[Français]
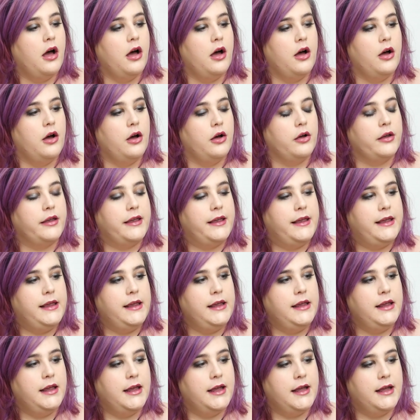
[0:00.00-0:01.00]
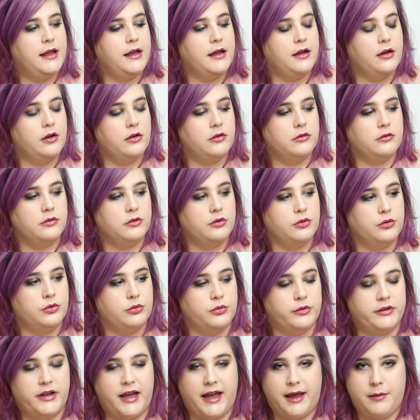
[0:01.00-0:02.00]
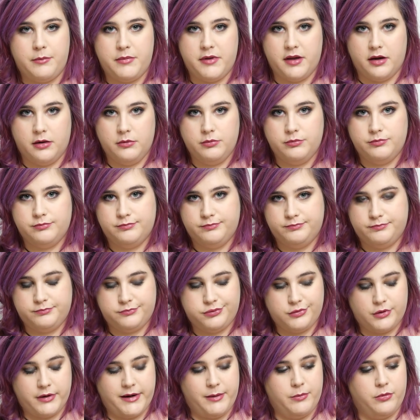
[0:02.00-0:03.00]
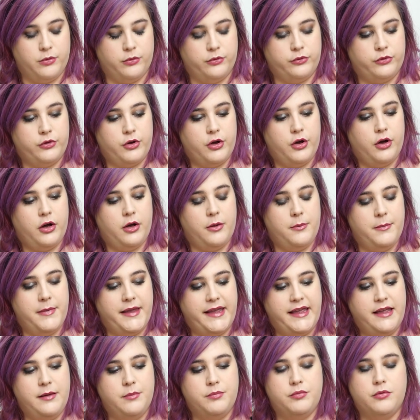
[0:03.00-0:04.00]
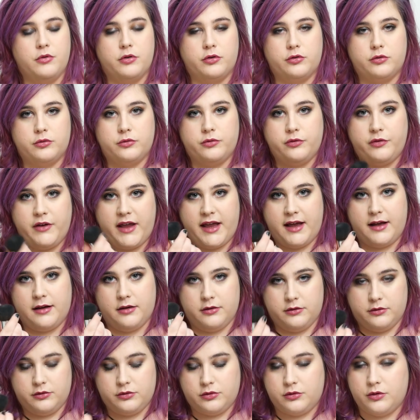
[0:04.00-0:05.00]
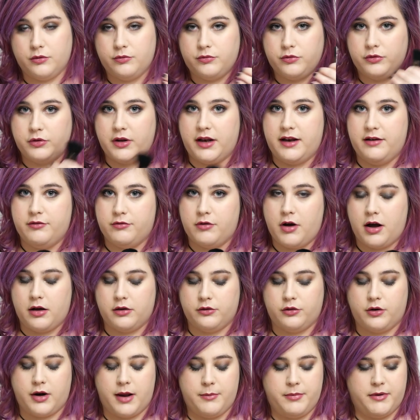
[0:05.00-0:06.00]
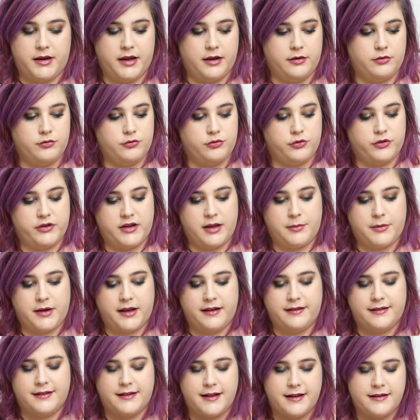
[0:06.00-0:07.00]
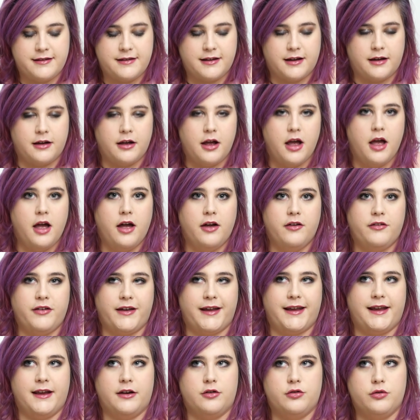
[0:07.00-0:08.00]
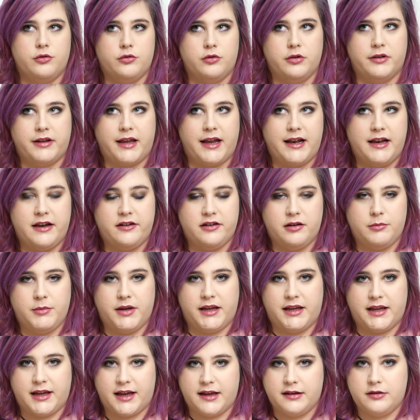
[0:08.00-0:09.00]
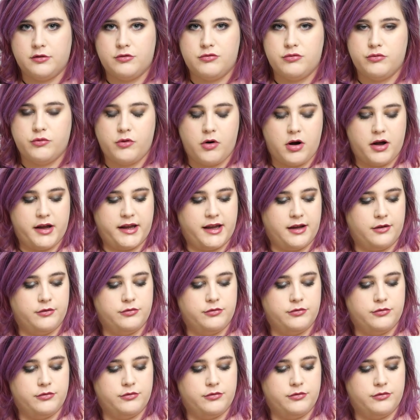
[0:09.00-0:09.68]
euh, qui est euh, très bien pour les bronzers, mais qui pour faire ce que vous allez voir dans l'application juste après, c'est-à-dire faire quelque chose de très léger mais qui reste courant avec